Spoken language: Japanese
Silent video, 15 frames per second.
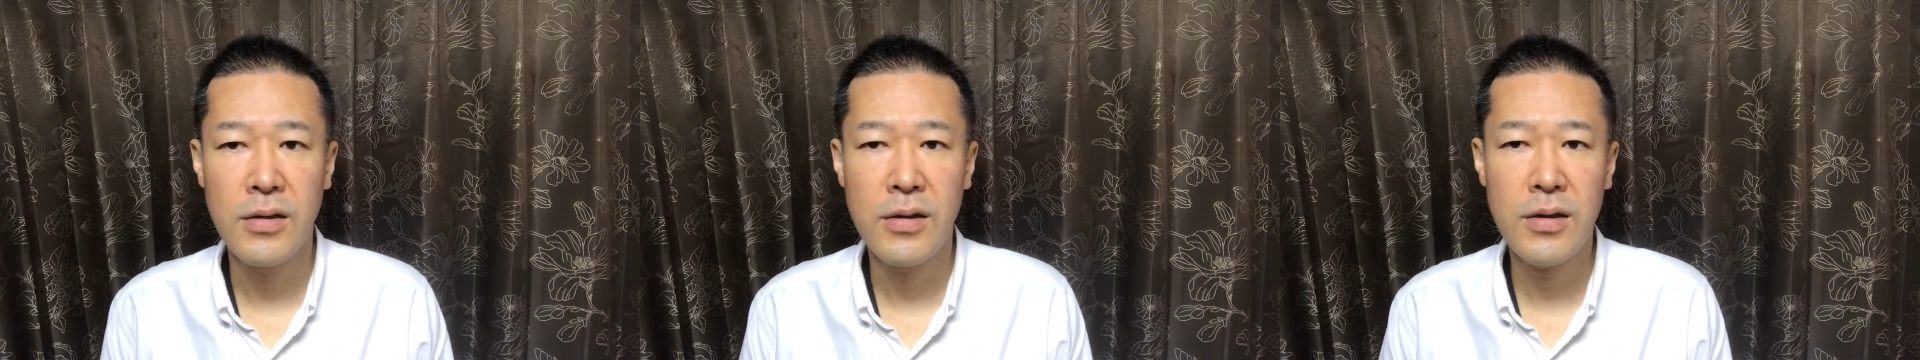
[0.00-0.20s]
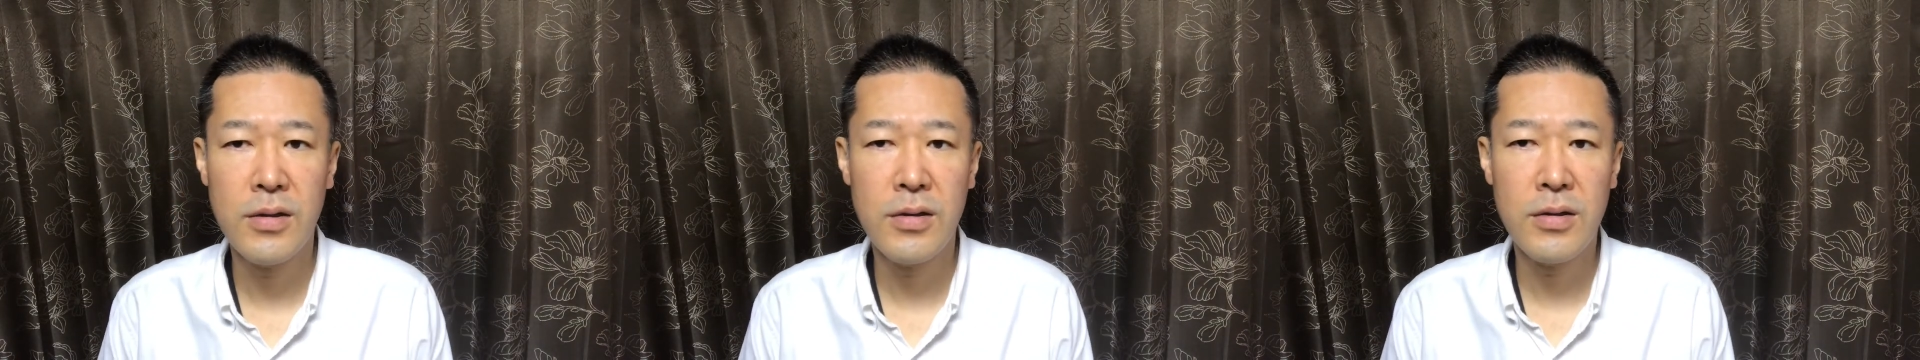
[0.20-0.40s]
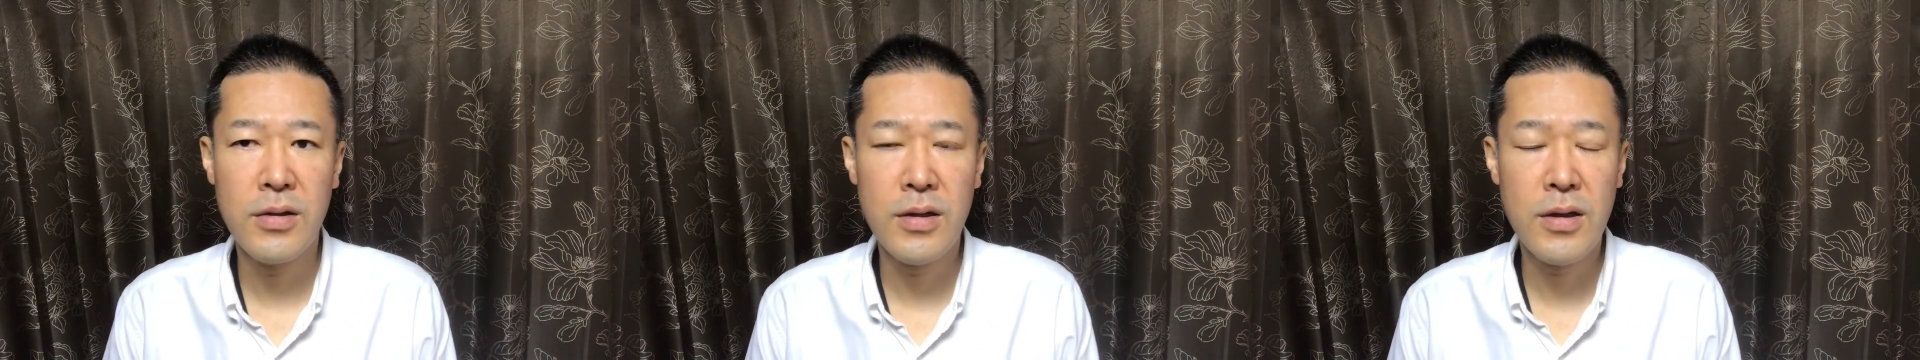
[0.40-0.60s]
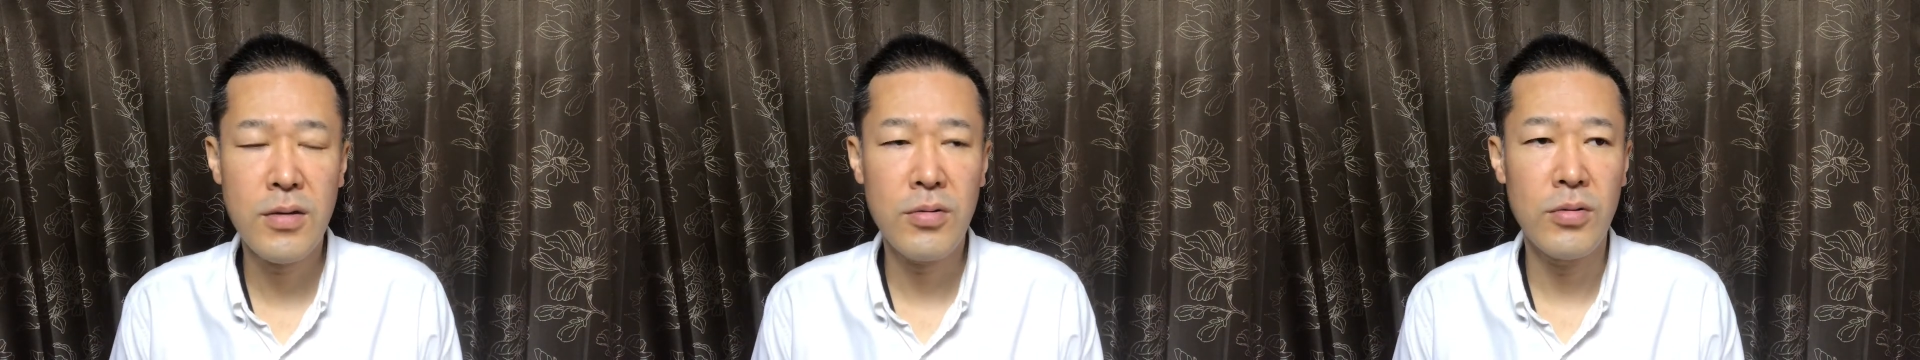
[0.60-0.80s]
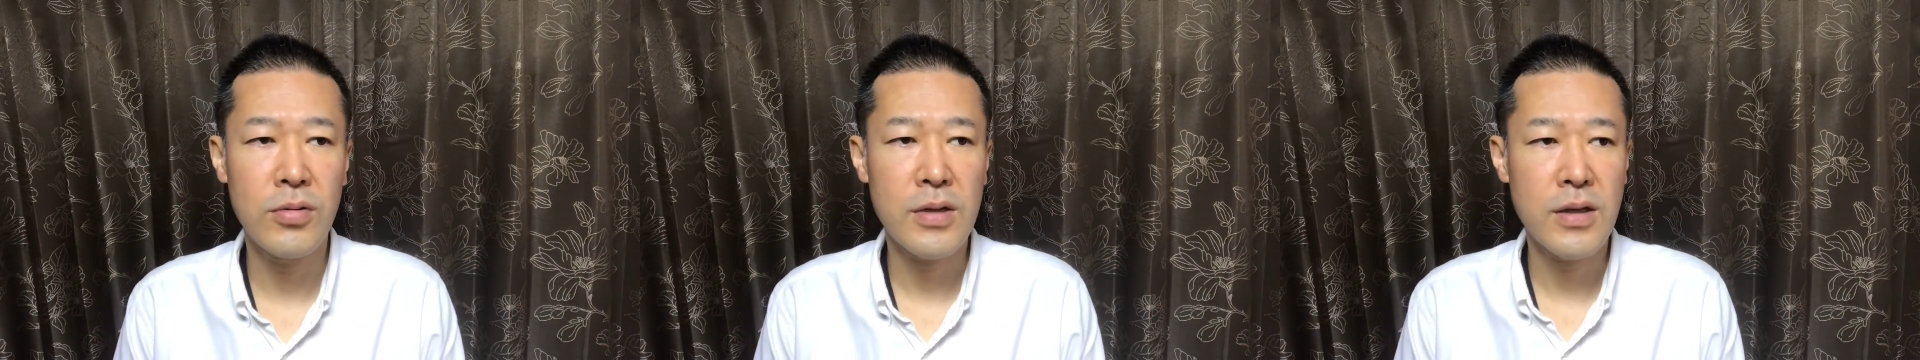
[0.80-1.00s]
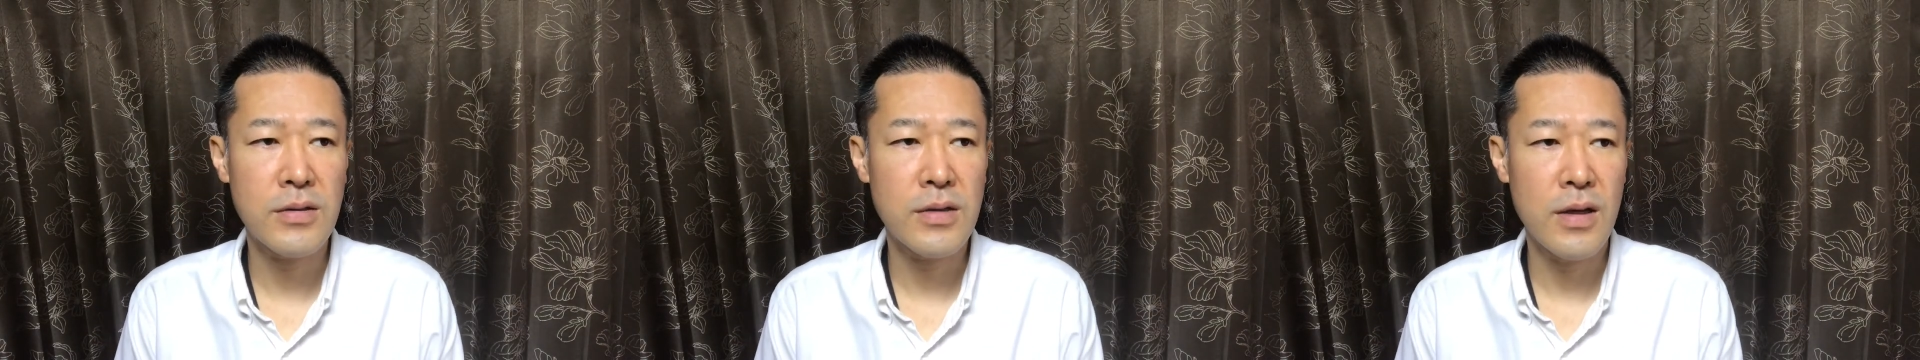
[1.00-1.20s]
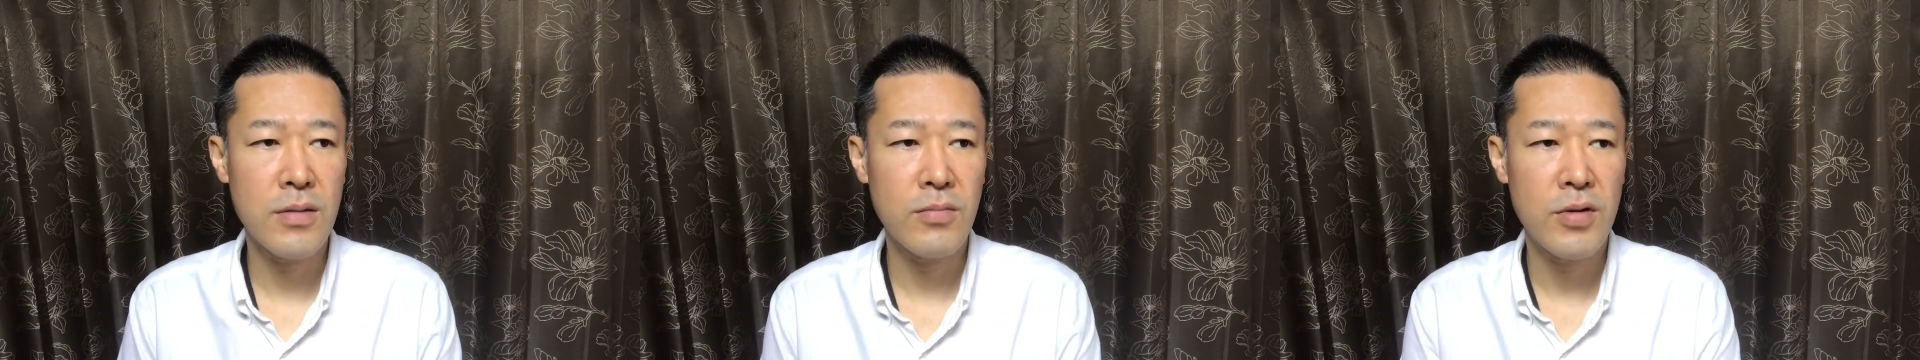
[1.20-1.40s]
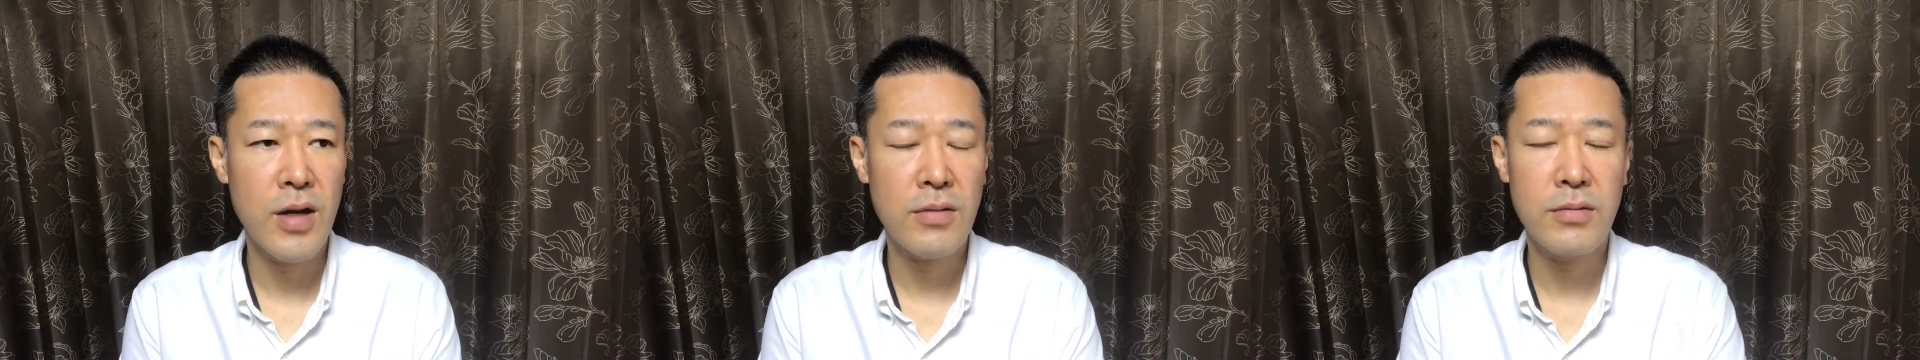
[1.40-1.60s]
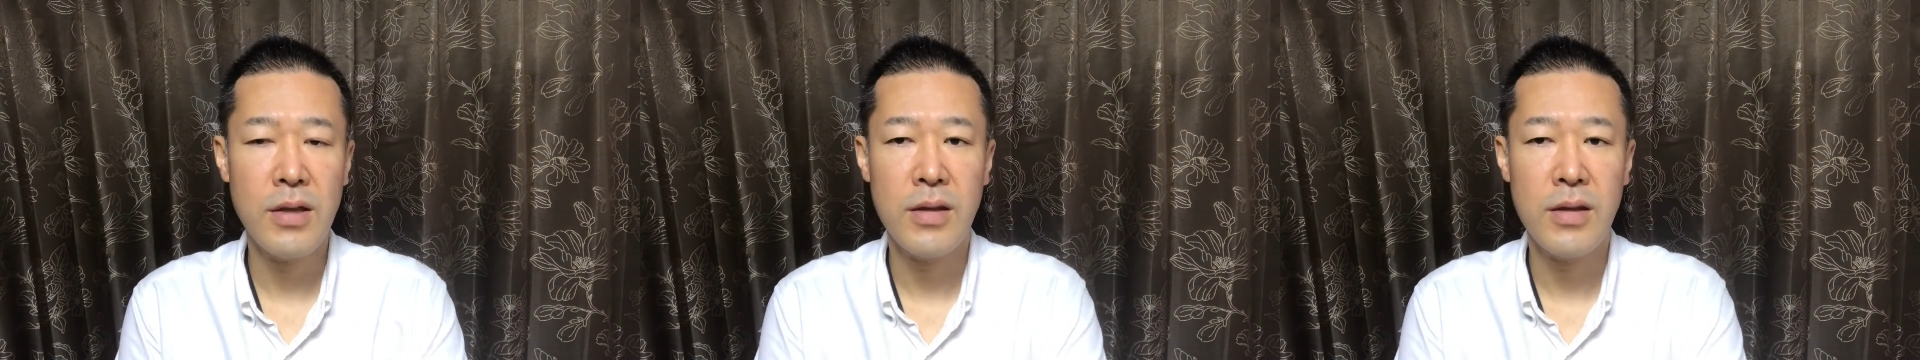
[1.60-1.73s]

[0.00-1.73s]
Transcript: で結構お客さんにも役